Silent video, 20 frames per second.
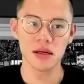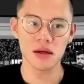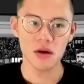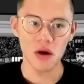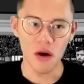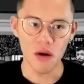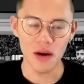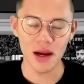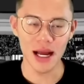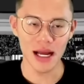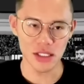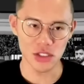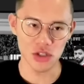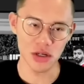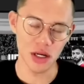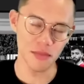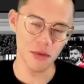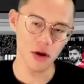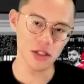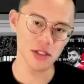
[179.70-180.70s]
có cả
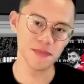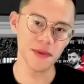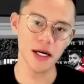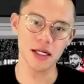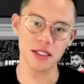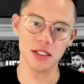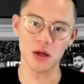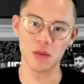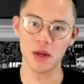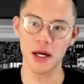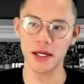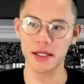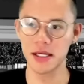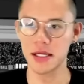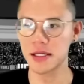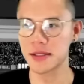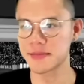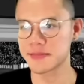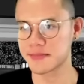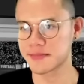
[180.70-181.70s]
Tottenham Hotspur ở trong đấy
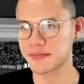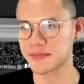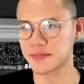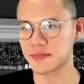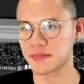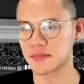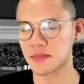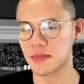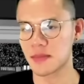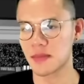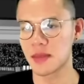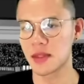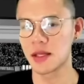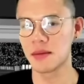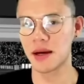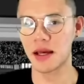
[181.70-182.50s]
nữa. Nhưng